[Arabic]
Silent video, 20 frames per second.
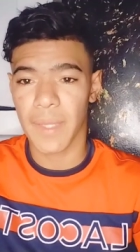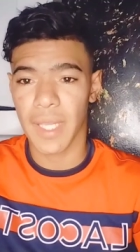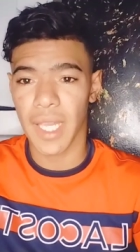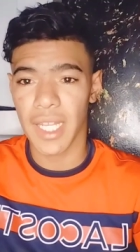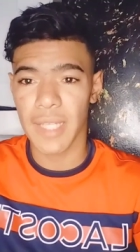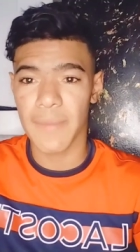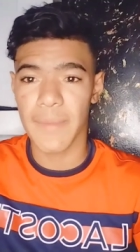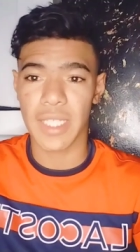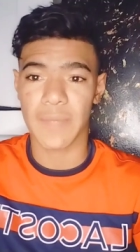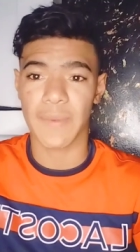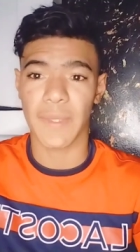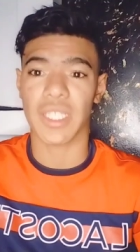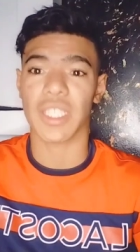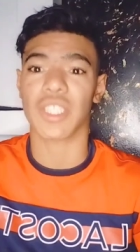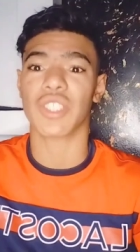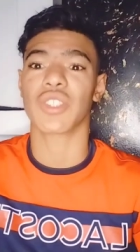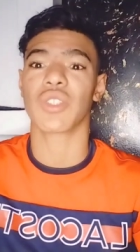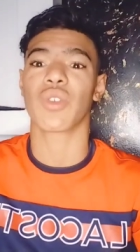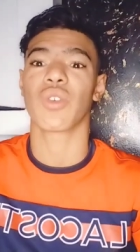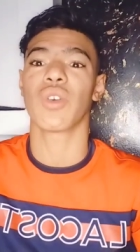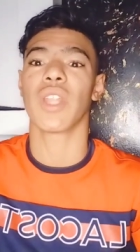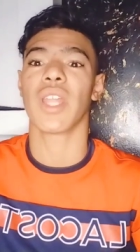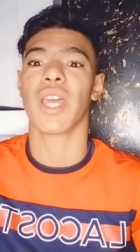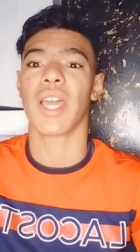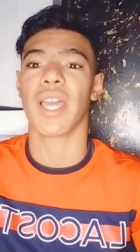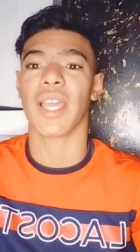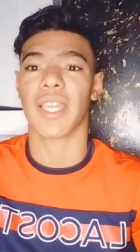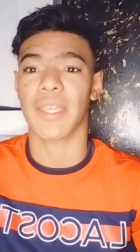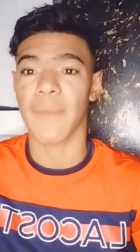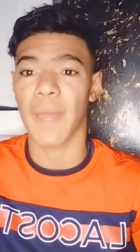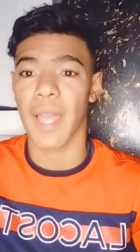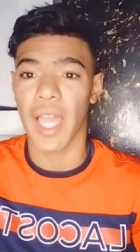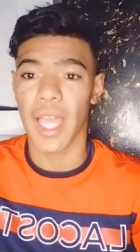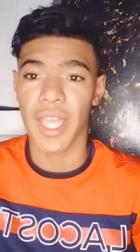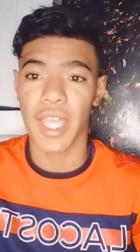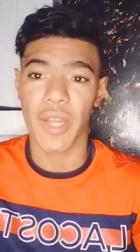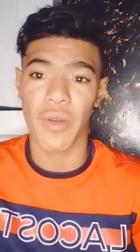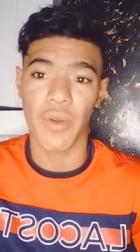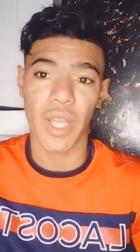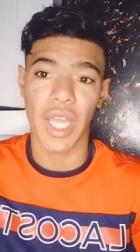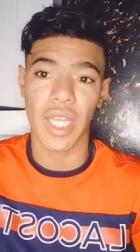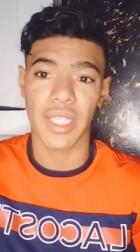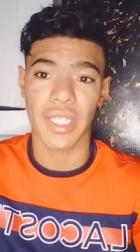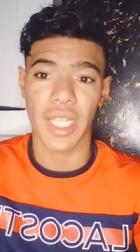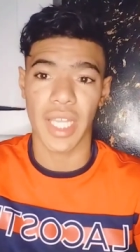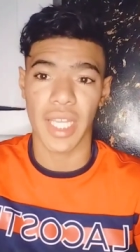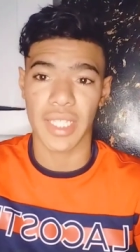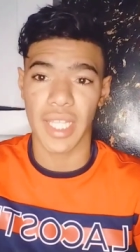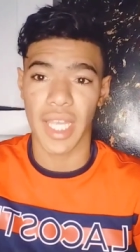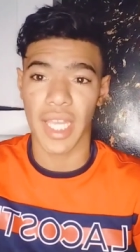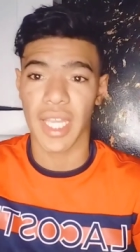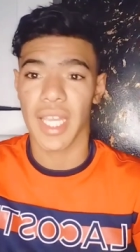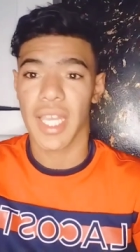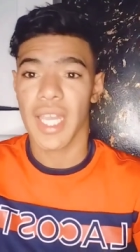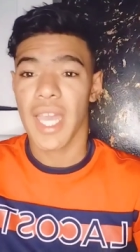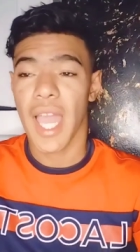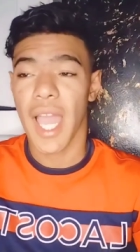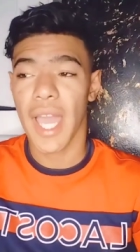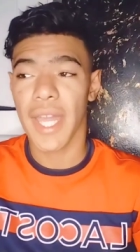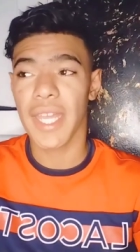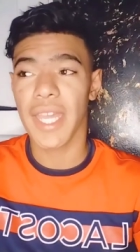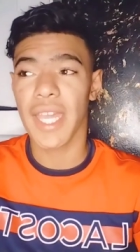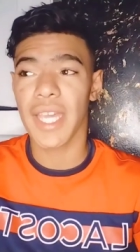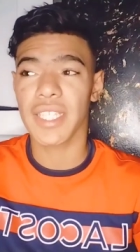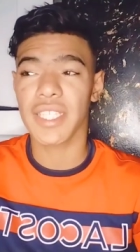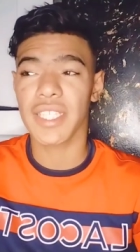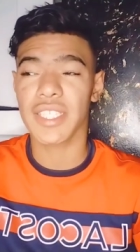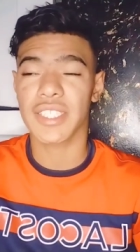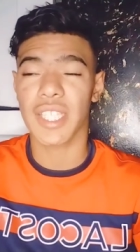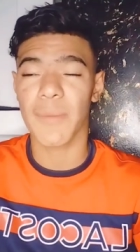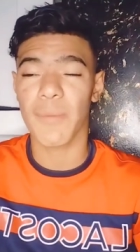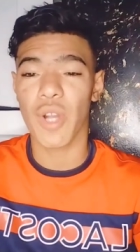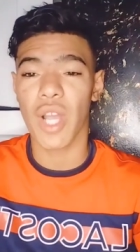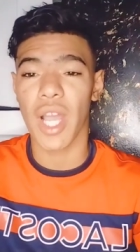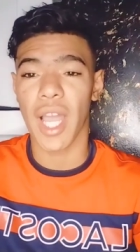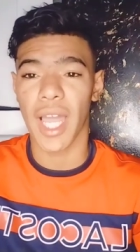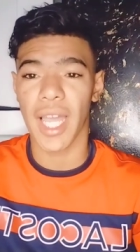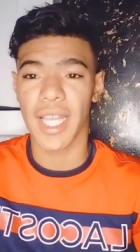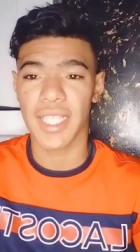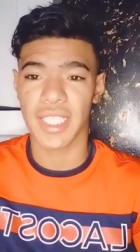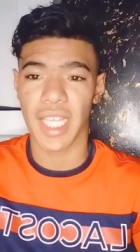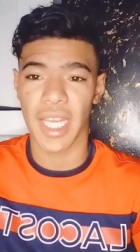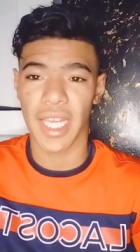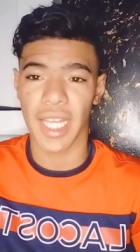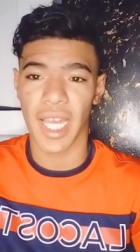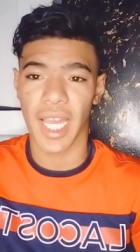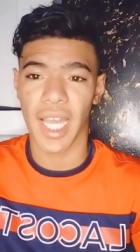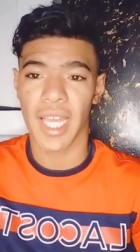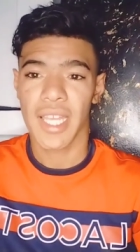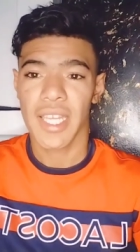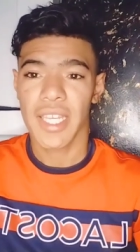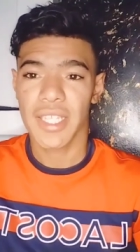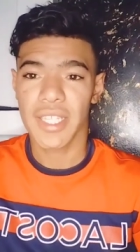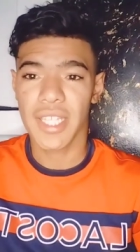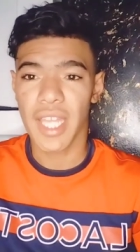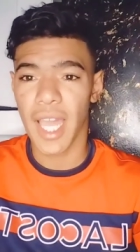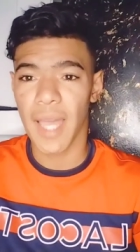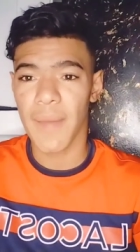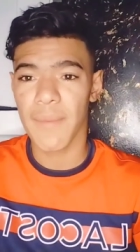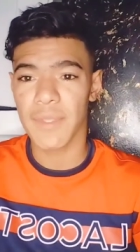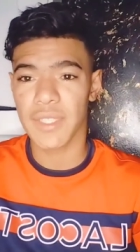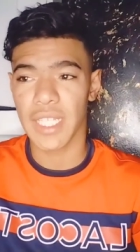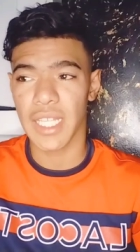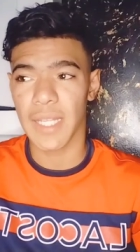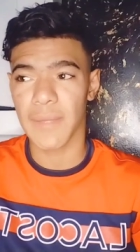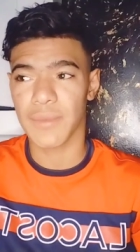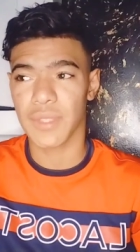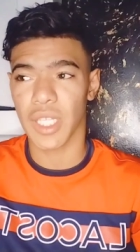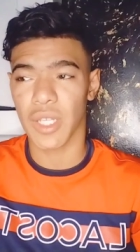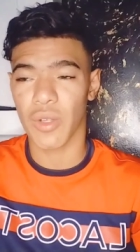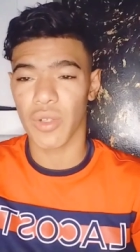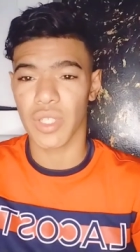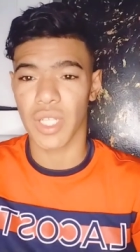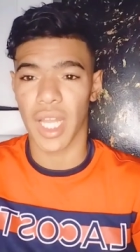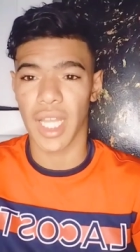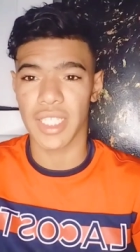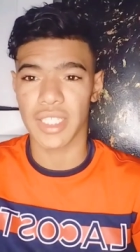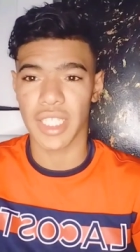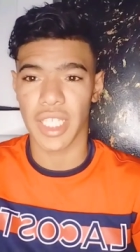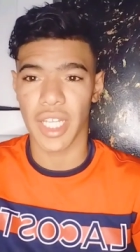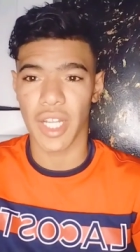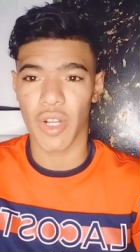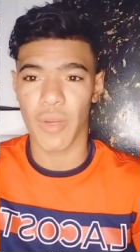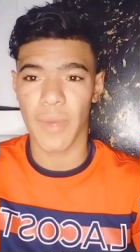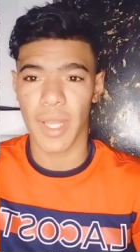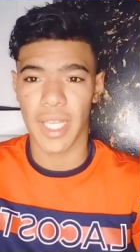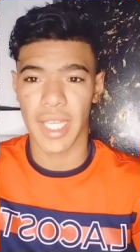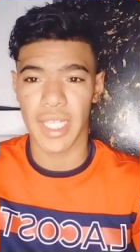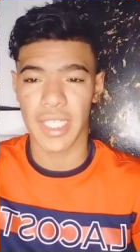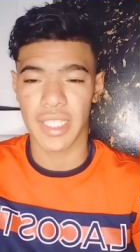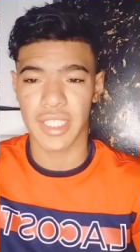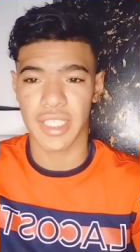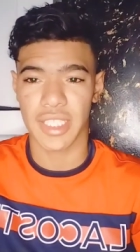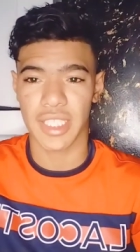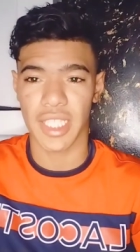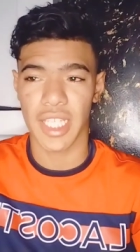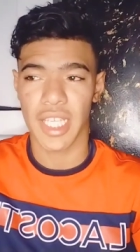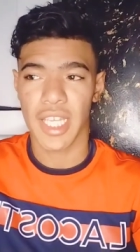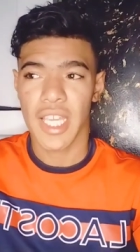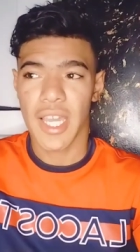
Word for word: كلمات ما نقدرش نقولها كيما حيوان داك داك انا هذه يسموها حشره نعم اذا لم تكن حشره وما كانتش